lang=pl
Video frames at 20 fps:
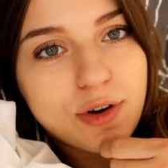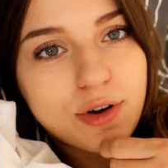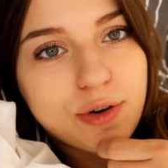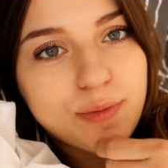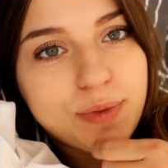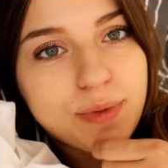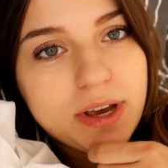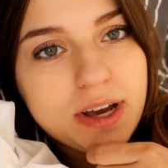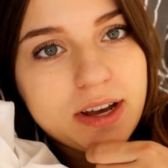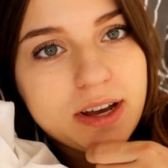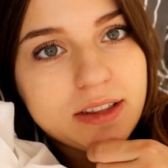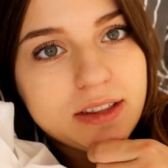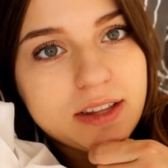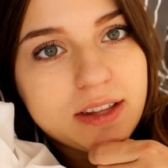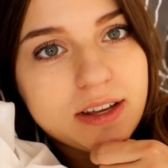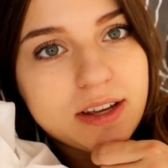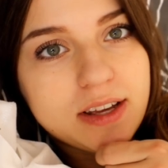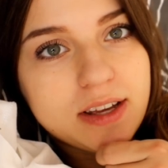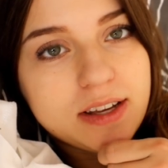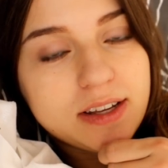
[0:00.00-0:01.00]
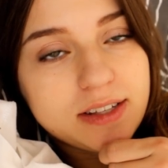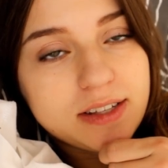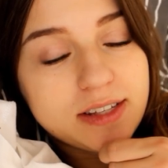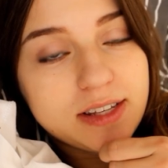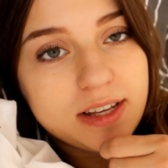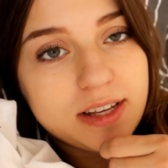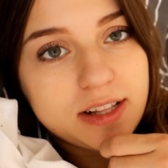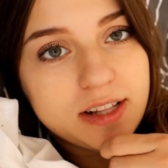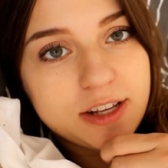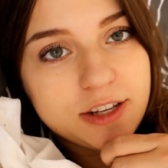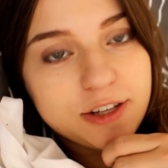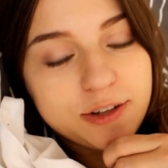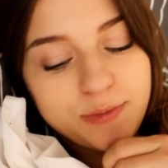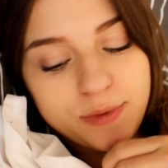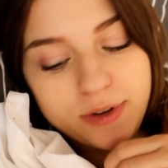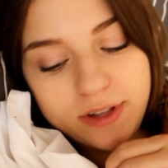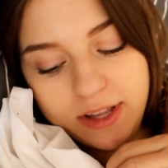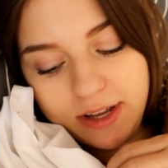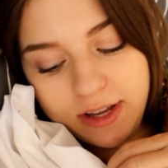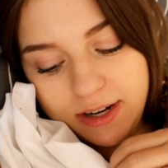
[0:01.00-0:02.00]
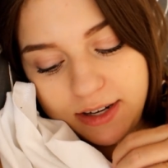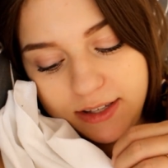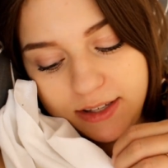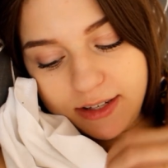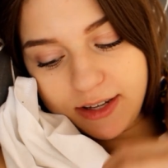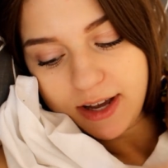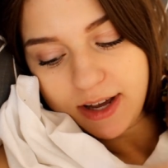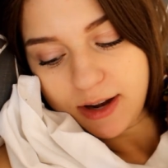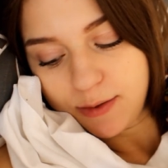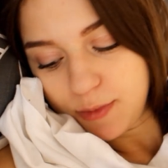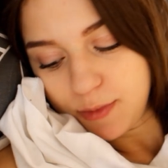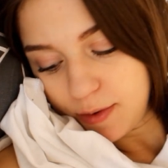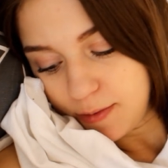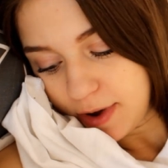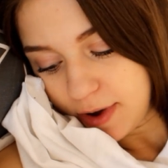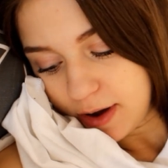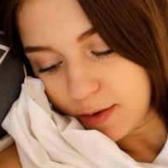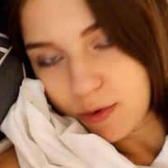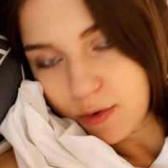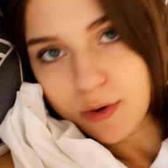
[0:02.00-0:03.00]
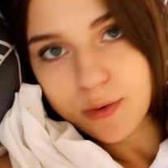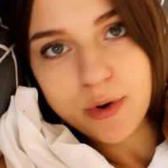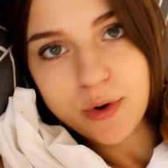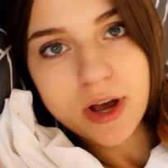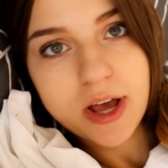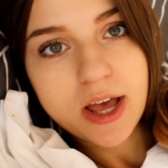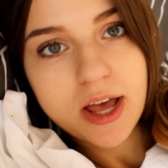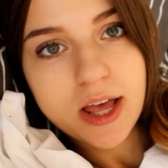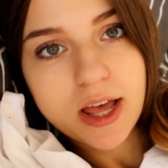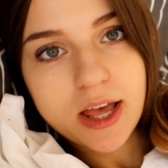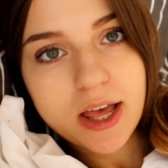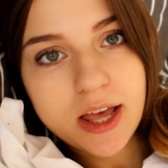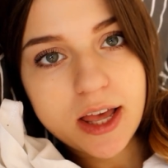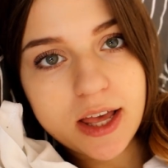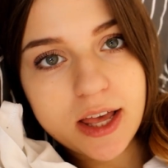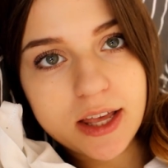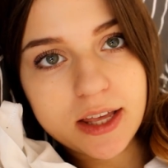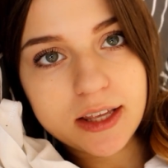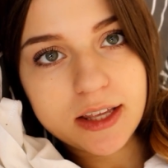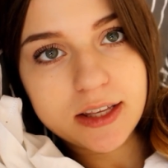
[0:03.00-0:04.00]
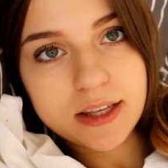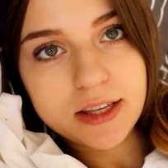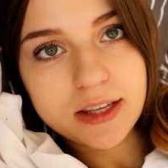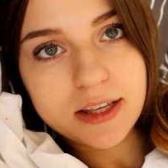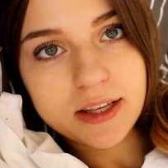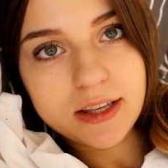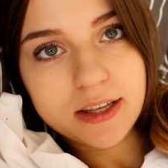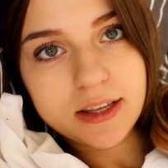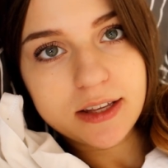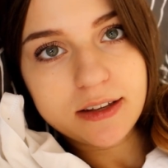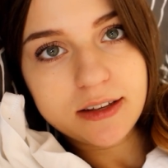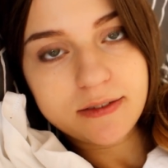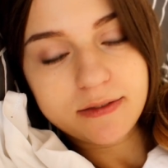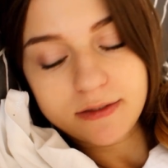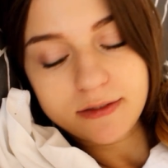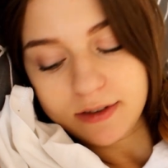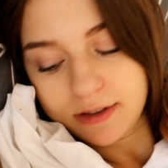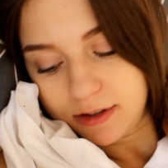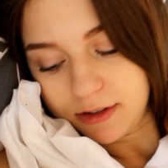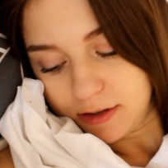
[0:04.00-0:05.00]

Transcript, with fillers: obiad, zjedliśmy teraz karmię małą i, i